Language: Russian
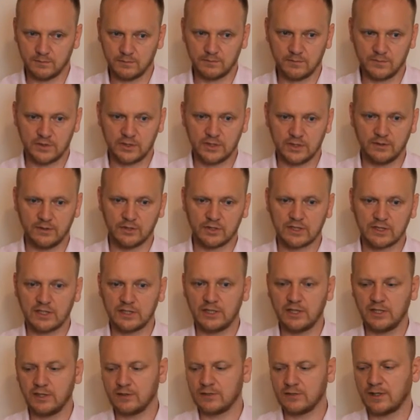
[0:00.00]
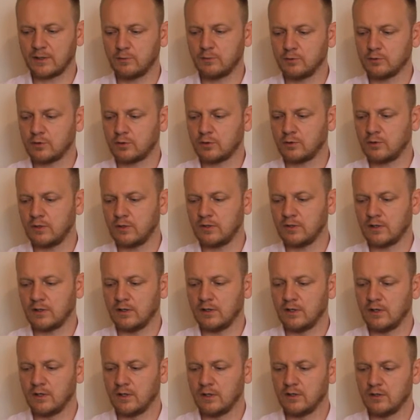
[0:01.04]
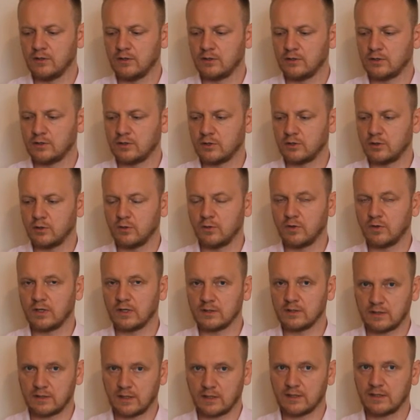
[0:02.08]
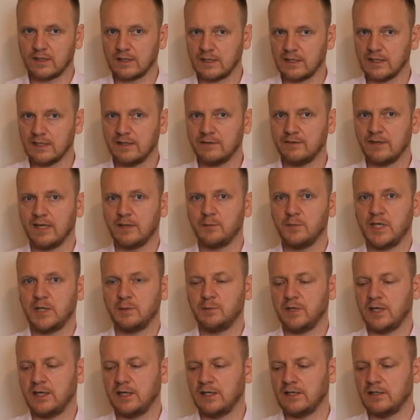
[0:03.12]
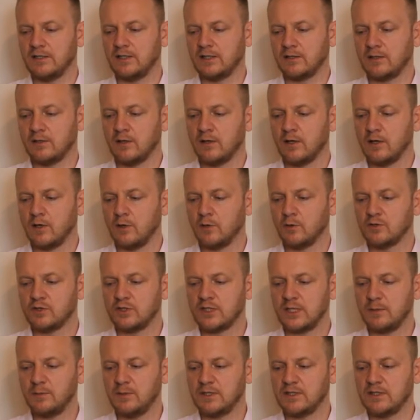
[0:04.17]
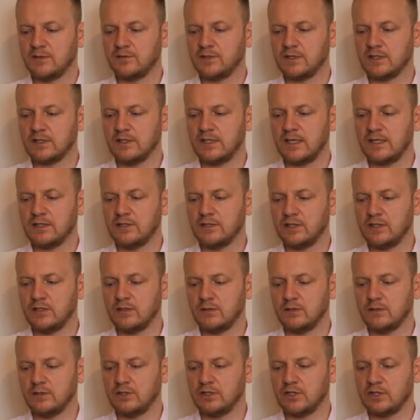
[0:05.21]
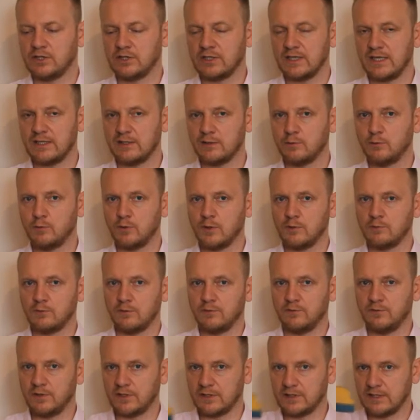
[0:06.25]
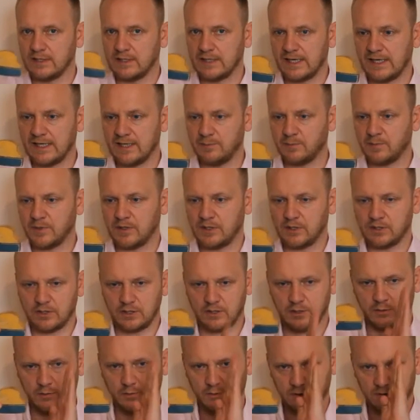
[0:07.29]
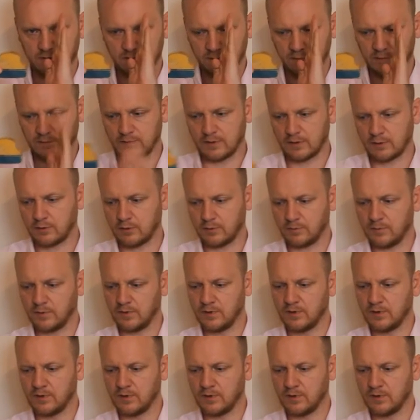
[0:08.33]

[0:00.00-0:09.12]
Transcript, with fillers: человеческое тело так устроено, что так как голова имеет приоритет, он стремится всегда дел, держать голову в вертикальном положении, то есть вот в таком.